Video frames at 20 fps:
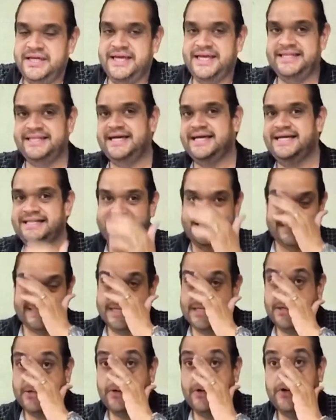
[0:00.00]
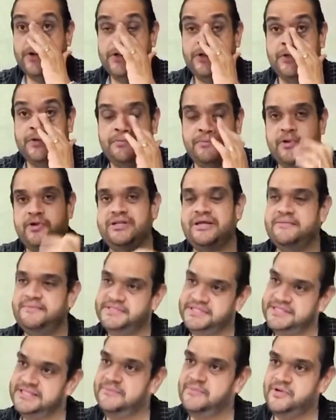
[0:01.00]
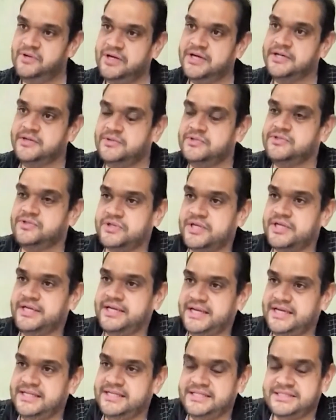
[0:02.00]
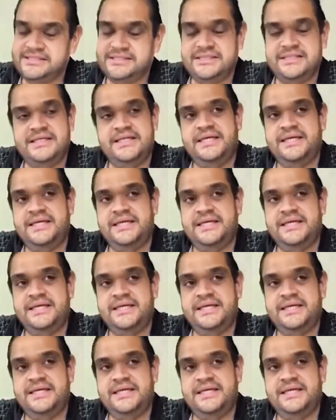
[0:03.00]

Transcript: que están en desarrollo, pero también visitamos los agricultores grandes.